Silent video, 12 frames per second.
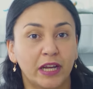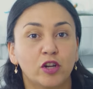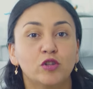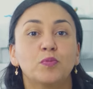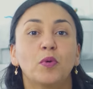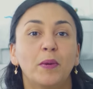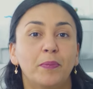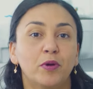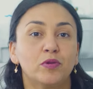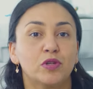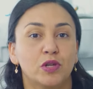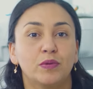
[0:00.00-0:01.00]
que nos puede
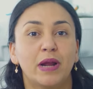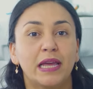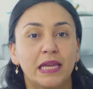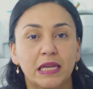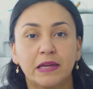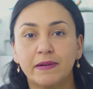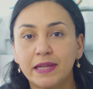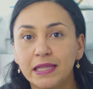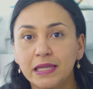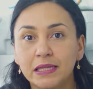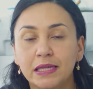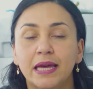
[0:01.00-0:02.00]
producir una
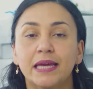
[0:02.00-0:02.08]
gingivitis